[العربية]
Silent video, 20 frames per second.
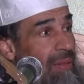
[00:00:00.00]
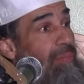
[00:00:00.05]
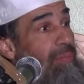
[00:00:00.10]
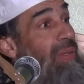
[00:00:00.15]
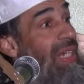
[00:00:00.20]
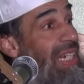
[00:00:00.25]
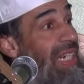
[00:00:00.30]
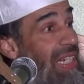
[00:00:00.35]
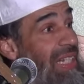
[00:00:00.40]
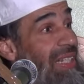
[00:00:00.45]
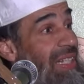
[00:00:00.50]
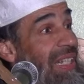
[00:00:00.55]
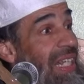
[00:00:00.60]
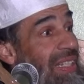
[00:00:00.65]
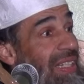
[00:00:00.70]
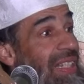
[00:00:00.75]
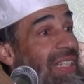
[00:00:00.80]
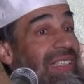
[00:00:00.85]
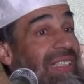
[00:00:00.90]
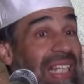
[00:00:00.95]
بل
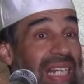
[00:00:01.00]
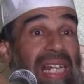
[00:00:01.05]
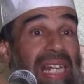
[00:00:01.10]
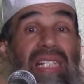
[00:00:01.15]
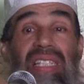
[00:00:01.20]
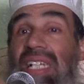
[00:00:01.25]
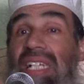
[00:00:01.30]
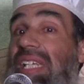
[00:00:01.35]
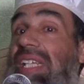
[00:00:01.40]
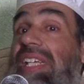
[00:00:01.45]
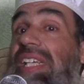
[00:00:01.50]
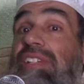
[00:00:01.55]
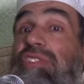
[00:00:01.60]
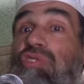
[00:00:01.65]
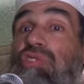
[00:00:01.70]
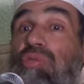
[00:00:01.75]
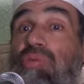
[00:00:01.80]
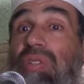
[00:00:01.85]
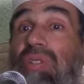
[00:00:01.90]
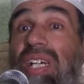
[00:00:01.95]
الذي دلت عليه
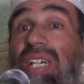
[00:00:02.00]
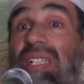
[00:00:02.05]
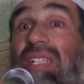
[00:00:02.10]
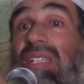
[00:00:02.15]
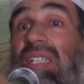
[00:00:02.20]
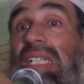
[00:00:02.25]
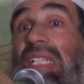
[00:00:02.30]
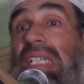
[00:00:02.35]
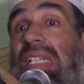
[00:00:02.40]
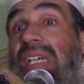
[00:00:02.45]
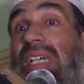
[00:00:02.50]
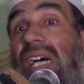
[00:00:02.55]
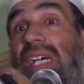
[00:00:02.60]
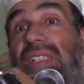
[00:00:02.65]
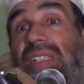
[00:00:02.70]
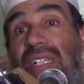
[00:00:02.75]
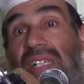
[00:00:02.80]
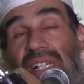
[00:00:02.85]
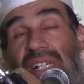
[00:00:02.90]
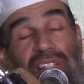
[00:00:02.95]
السنة
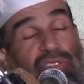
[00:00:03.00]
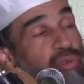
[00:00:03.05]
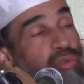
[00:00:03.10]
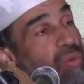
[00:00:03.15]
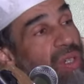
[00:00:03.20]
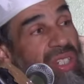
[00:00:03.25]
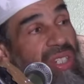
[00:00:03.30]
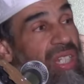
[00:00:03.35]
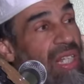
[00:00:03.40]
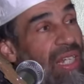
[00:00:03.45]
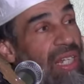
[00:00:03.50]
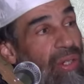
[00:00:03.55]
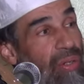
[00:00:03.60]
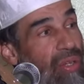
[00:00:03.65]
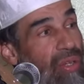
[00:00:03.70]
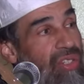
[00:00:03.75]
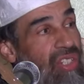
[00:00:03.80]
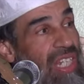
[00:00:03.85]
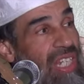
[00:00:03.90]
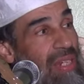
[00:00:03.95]
أن الرسول صلى الله
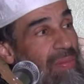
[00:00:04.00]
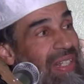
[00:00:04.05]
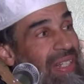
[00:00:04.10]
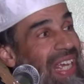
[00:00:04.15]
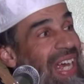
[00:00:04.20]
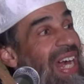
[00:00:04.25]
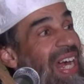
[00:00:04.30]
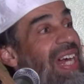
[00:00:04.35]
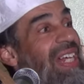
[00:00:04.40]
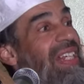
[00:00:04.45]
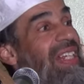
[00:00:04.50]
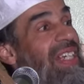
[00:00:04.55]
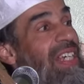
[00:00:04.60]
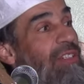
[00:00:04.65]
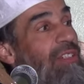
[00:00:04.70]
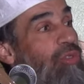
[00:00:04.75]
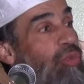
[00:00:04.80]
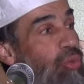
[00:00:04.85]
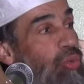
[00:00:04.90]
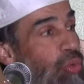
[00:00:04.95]
عليه وسلم كان
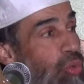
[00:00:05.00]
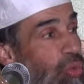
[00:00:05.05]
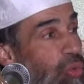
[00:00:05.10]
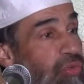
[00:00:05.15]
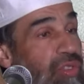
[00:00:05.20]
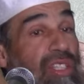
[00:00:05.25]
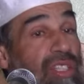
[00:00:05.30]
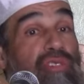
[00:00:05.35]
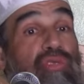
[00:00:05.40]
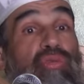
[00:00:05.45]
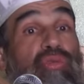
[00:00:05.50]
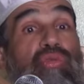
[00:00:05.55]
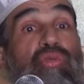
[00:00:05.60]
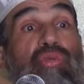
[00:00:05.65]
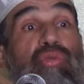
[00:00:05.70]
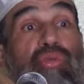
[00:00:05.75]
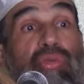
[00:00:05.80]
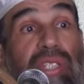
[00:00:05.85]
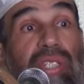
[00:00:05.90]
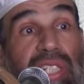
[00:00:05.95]
يدعو في
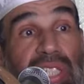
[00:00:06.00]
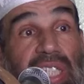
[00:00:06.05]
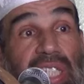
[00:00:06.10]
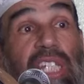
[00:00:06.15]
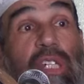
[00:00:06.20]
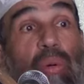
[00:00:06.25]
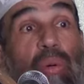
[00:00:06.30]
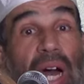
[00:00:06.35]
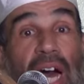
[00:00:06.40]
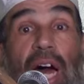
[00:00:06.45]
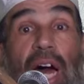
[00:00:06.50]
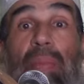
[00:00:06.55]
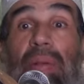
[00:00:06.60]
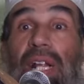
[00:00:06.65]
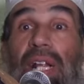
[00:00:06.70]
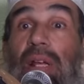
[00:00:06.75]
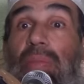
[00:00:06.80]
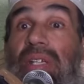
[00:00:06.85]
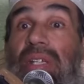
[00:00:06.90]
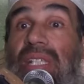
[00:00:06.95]
سجوده
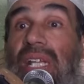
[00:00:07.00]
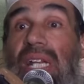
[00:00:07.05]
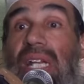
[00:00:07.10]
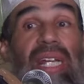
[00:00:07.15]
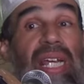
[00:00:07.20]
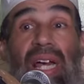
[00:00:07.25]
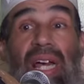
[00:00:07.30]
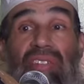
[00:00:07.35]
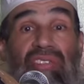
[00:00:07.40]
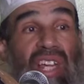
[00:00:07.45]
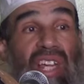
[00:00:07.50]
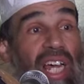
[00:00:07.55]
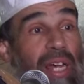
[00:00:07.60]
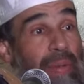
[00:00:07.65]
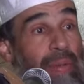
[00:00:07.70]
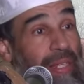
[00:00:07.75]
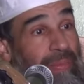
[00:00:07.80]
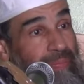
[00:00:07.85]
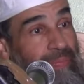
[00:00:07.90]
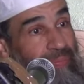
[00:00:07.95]
وأمر بذلك
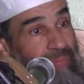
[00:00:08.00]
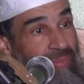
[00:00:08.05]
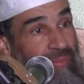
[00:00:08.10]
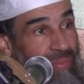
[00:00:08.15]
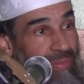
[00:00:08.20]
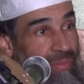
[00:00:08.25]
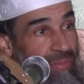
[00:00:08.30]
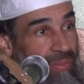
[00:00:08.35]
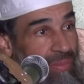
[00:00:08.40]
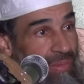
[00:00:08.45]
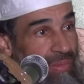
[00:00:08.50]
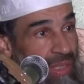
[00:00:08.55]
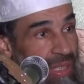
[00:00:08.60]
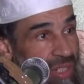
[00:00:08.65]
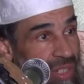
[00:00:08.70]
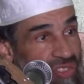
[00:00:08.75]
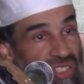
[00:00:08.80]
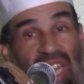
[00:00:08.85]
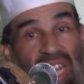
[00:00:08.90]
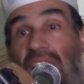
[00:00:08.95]
أصحابه
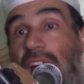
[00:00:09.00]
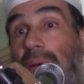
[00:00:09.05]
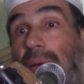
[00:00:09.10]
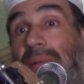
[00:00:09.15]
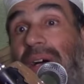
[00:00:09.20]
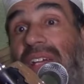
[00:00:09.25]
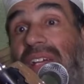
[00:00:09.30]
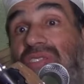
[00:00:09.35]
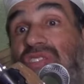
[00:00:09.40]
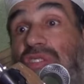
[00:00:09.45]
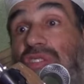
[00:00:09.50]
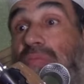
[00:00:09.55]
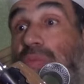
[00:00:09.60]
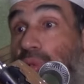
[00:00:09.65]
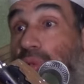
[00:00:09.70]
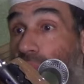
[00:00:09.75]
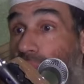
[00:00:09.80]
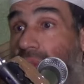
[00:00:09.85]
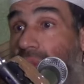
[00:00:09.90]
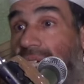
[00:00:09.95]
الصحابة
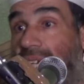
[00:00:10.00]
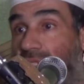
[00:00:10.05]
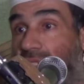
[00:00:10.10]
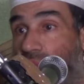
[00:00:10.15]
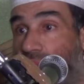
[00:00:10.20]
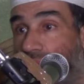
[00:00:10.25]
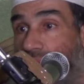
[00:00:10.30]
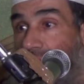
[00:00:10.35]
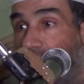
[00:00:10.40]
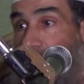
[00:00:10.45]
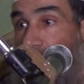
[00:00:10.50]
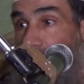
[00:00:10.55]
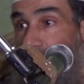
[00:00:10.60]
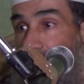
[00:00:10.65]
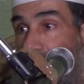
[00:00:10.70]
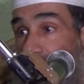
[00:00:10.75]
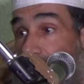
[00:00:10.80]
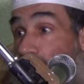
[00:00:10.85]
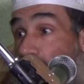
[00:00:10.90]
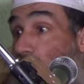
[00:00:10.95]
سمعوا الرسول صلى الله عليه
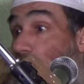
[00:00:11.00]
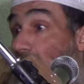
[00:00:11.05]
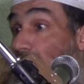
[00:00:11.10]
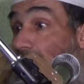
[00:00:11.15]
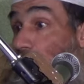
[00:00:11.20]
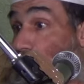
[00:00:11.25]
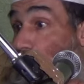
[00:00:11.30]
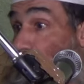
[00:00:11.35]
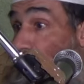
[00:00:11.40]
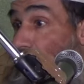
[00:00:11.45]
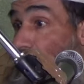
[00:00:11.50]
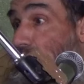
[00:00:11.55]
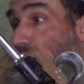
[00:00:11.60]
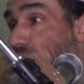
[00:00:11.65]
وسلم وهو يدعو في